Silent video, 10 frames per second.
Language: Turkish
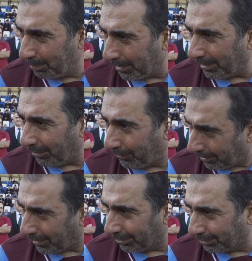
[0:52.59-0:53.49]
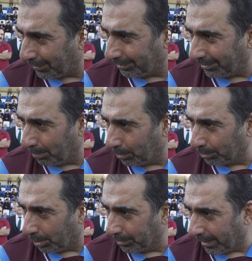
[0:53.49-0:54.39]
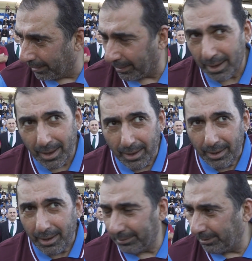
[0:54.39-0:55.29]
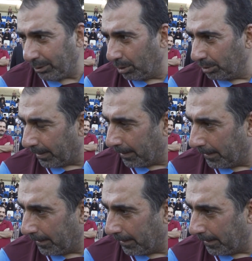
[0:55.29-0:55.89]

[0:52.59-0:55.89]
bilgi fikir alışverişinde bulundu onlarla. Her şey yolunda.